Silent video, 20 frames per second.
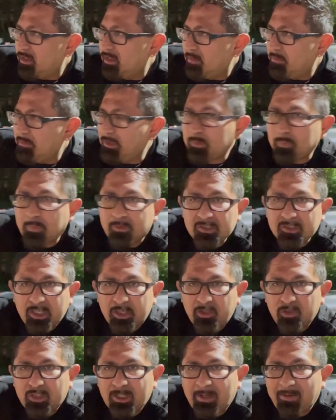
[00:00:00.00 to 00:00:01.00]
Mi esposa y
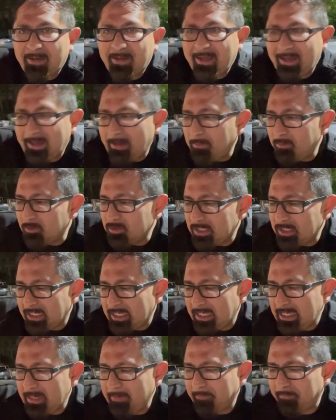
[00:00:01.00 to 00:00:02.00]
yo trabajábamos
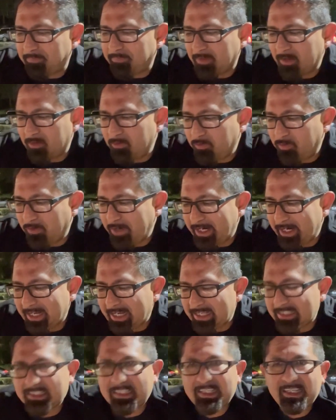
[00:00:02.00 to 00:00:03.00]
aquí. Fue
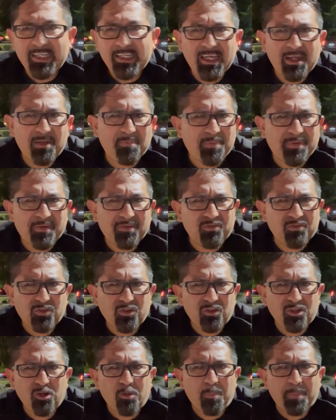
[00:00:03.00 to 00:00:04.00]
casi el,
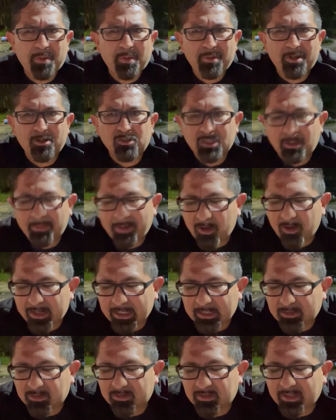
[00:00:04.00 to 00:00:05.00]
uno de los primeros trabajos
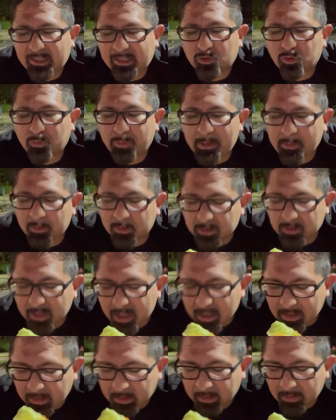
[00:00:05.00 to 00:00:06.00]
que, tuvimos.
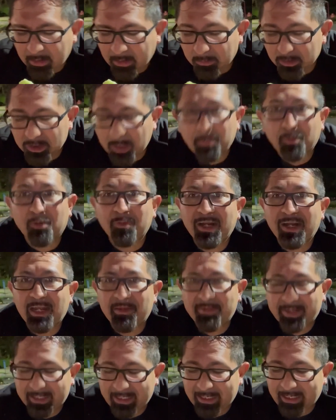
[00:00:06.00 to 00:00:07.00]
Vamos a probarla a
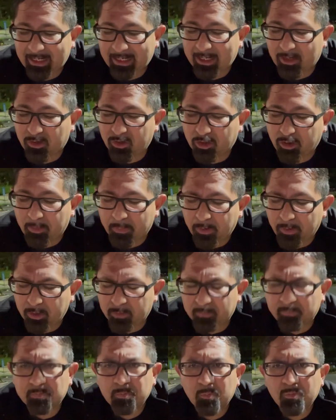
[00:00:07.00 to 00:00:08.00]
ver qué, qué rollo con pollo.
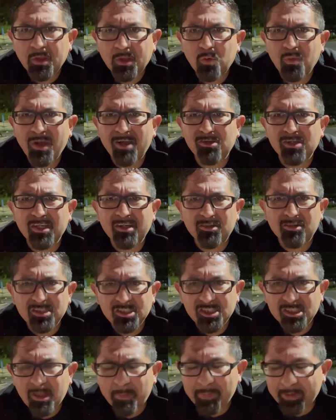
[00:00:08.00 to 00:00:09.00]
Wow, creo que
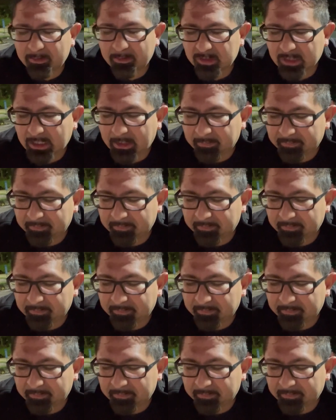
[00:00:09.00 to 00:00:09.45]
sí está picosa.